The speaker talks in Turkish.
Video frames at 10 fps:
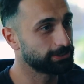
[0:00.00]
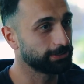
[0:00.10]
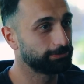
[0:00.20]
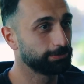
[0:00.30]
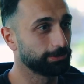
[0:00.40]

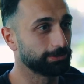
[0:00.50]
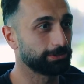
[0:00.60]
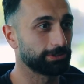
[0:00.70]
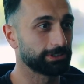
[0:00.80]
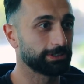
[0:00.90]
İnşallah full olur.
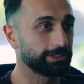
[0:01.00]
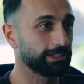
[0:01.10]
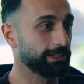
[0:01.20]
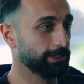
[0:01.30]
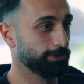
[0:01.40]
Orada
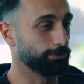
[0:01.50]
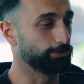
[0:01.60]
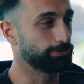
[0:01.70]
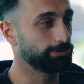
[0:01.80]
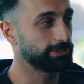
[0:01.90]

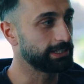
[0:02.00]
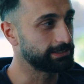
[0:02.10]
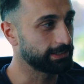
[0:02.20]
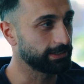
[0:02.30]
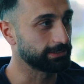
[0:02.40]
%100
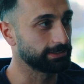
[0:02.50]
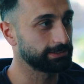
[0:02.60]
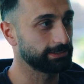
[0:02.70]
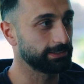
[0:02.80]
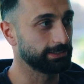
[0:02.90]
destek
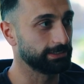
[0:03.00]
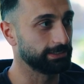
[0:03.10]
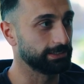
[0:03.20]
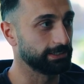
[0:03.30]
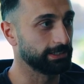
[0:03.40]
alırız.
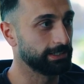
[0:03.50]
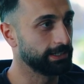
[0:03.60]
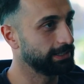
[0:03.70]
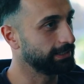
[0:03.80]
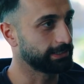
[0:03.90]
Ee,
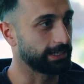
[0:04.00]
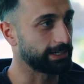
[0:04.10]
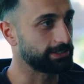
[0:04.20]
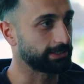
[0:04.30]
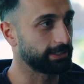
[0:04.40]

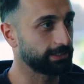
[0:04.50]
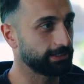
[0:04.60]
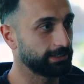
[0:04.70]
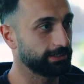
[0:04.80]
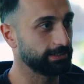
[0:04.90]

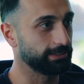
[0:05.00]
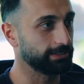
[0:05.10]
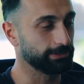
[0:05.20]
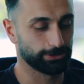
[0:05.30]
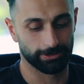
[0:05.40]
gerçekten e,
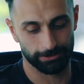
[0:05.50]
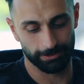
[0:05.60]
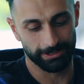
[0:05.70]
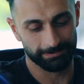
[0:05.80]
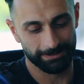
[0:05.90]
şu an
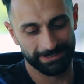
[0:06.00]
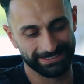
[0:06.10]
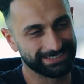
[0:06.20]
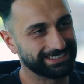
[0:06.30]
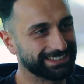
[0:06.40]
tüylerim de biraz
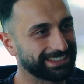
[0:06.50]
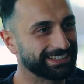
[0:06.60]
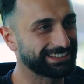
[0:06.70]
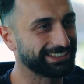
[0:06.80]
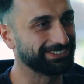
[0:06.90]

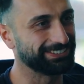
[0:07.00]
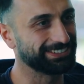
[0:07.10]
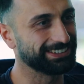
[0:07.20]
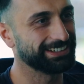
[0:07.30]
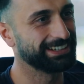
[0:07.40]
diken diken
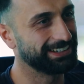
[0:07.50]
oluyor.